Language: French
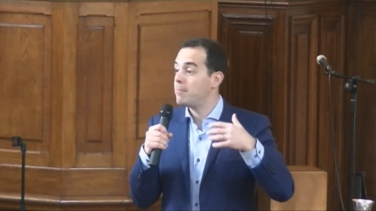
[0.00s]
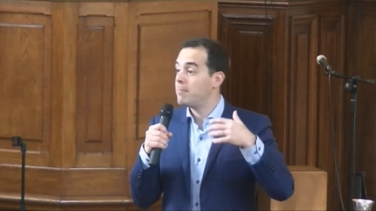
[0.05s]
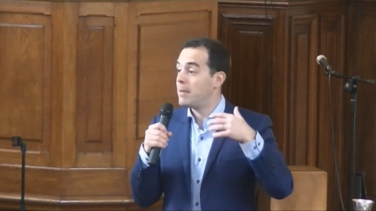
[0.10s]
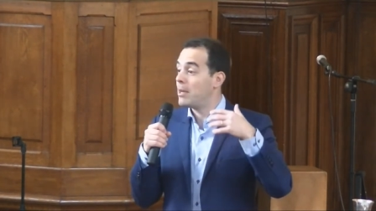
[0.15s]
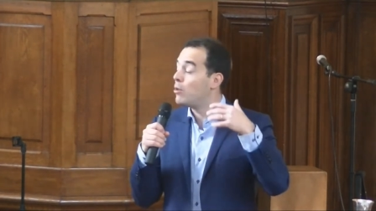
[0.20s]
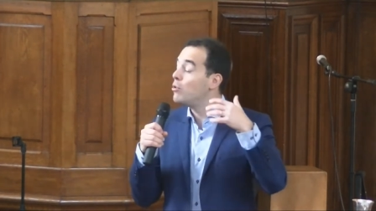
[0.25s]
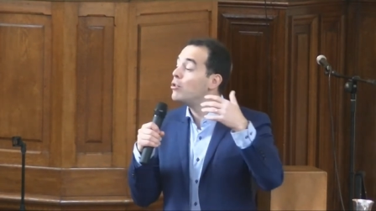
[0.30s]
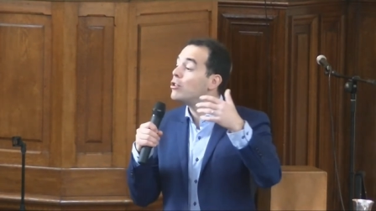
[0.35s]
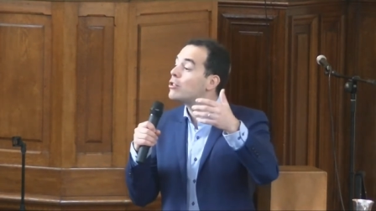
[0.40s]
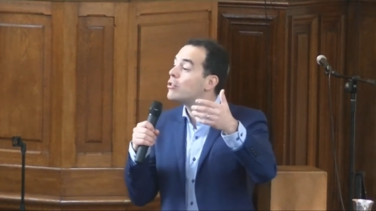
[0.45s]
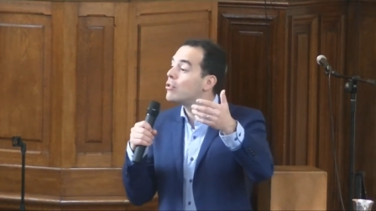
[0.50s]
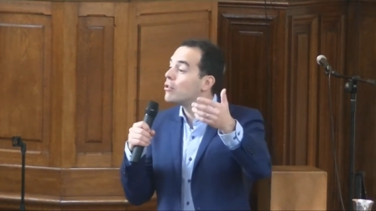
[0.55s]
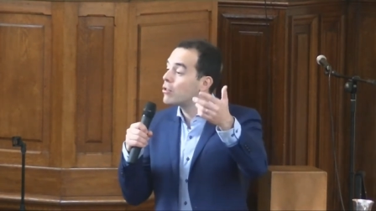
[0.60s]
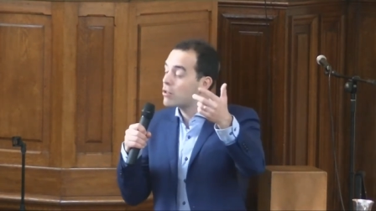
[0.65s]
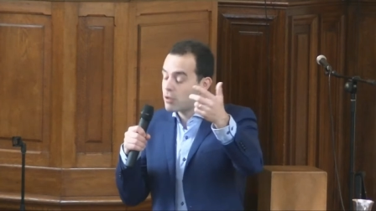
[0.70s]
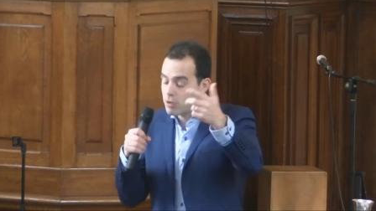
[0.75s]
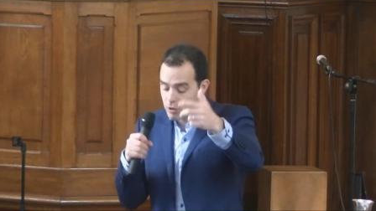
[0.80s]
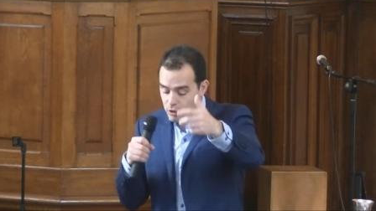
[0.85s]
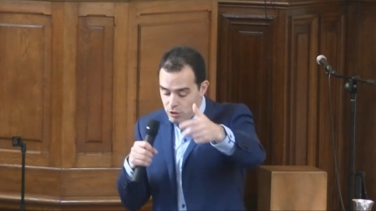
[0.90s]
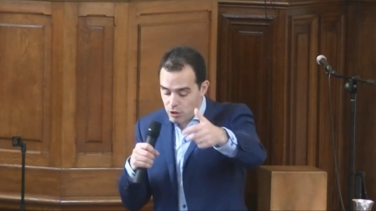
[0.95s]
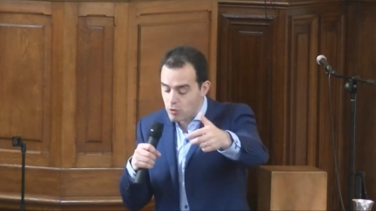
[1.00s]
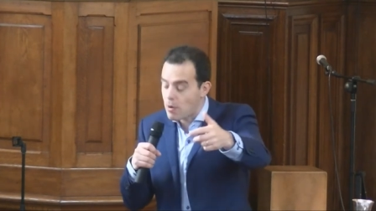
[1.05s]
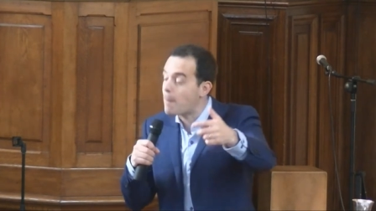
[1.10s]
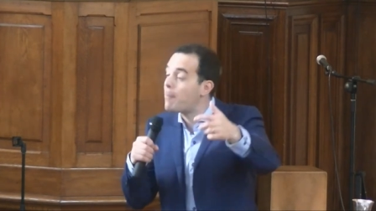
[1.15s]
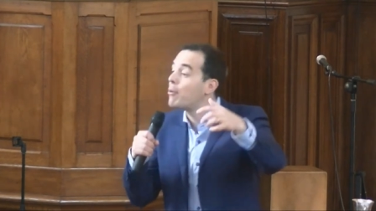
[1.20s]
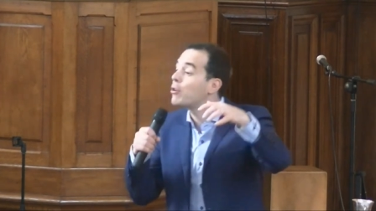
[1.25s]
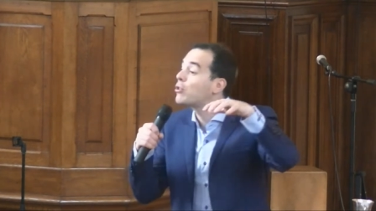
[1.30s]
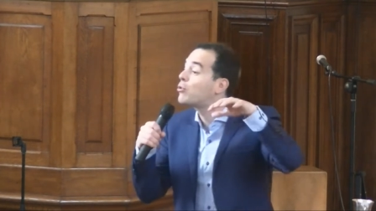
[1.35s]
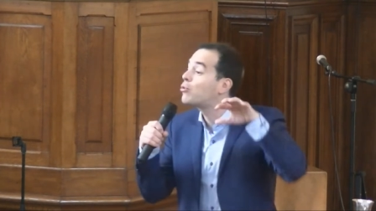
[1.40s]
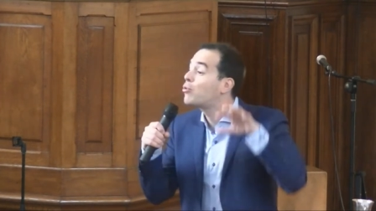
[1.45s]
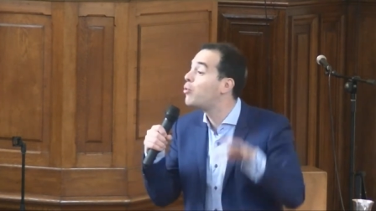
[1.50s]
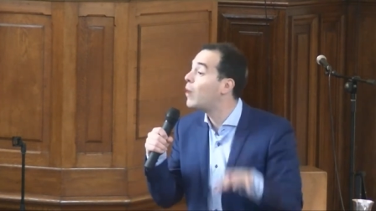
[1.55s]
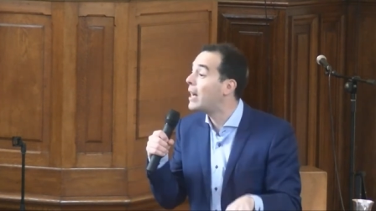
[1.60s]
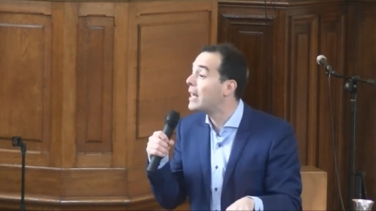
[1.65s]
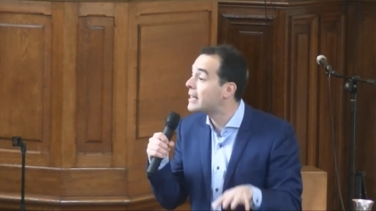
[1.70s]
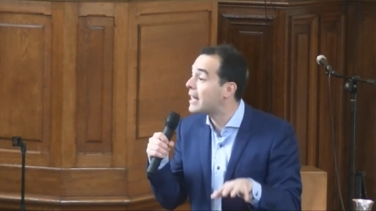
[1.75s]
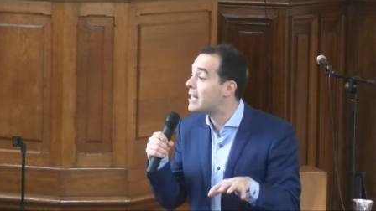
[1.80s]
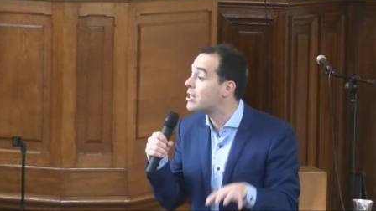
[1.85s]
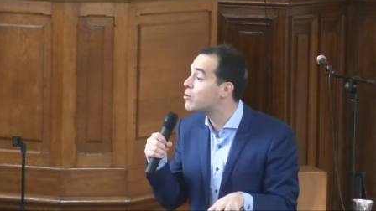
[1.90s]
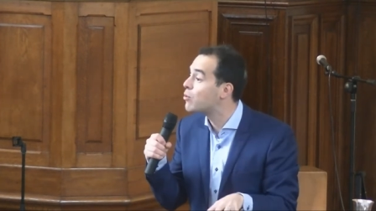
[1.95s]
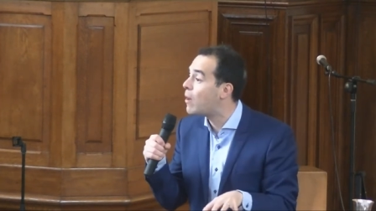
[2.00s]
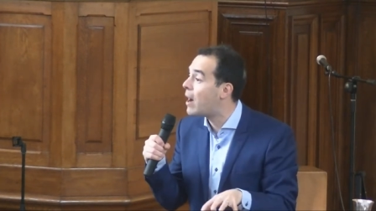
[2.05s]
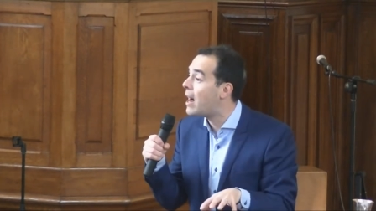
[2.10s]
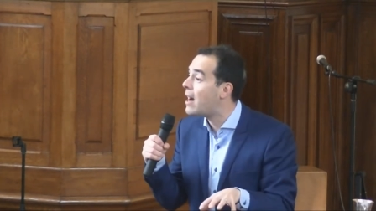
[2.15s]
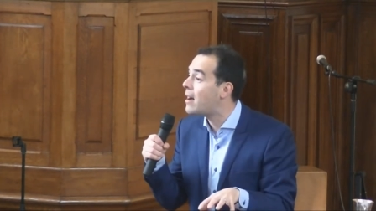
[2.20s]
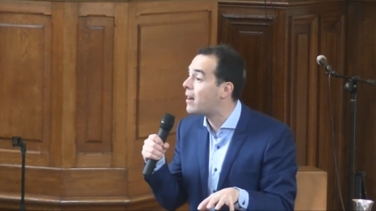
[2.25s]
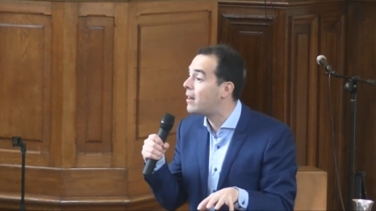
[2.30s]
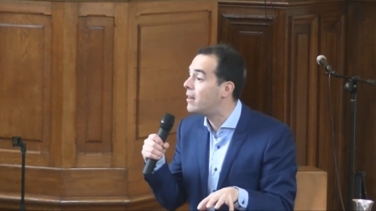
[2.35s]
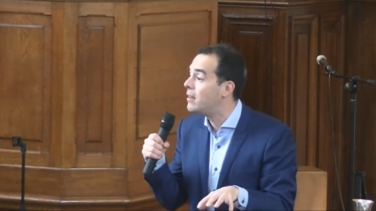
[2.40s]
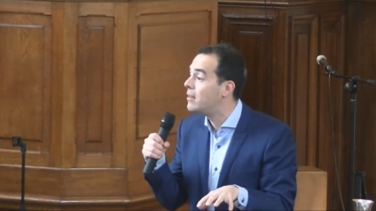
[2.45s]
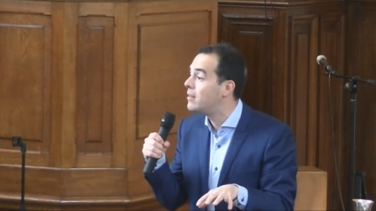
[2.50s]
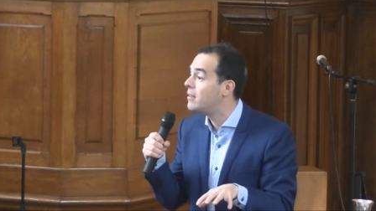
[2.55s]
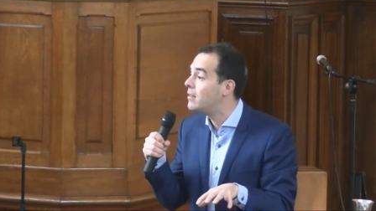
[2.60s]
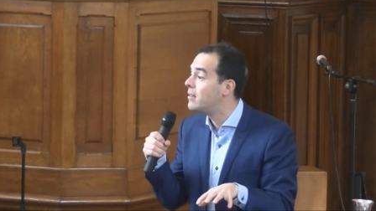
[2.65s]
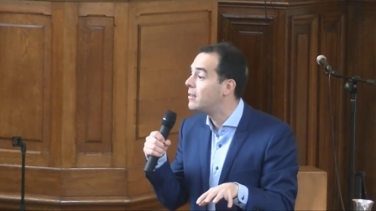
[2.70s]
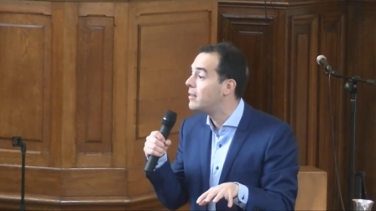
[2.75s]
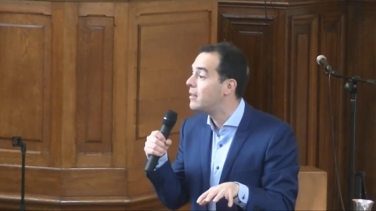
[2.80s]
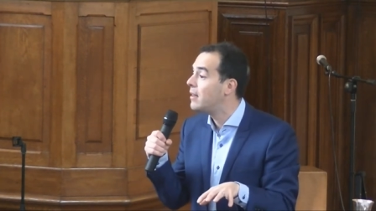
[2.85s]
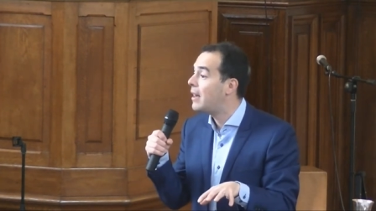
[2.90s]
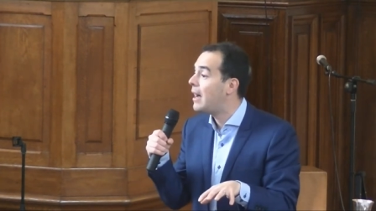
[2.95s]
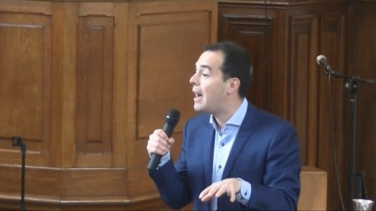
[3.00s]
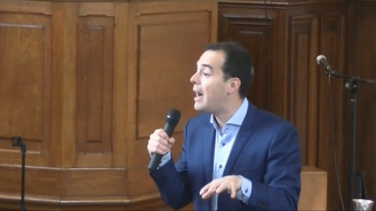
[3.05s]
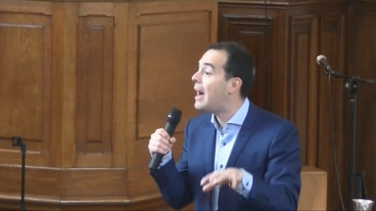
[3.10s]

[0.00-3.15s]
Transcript: mais au lieu de que ce soit pour toi t'asseoir